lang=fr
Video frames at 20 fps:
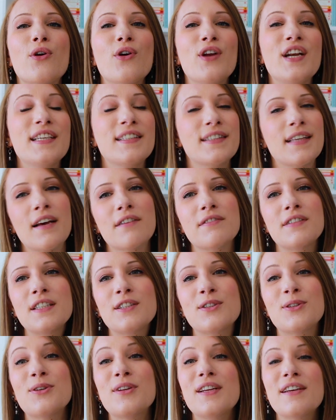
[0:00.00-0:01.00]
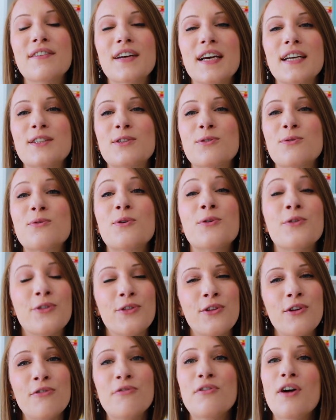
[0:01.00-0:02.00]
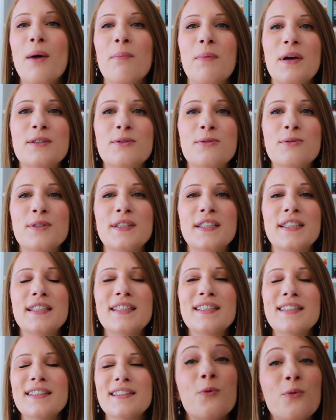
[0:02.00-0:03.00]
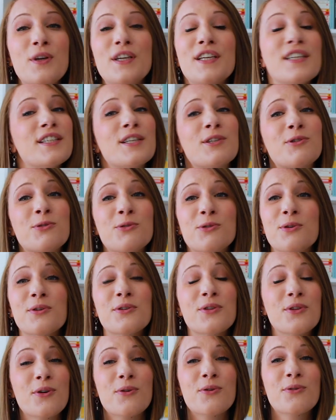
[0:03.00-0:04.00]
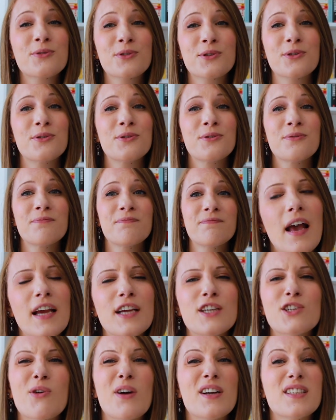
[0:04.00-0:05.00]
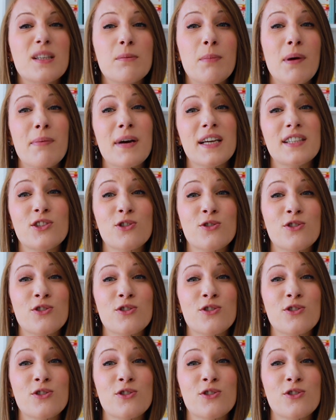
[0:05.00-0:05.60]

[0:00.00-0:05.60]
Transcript: que les services de livraison ne foirent pas ce coup-ci. Oui, j'ai toujours une dent contre eux et je crois que c'est pas prêt de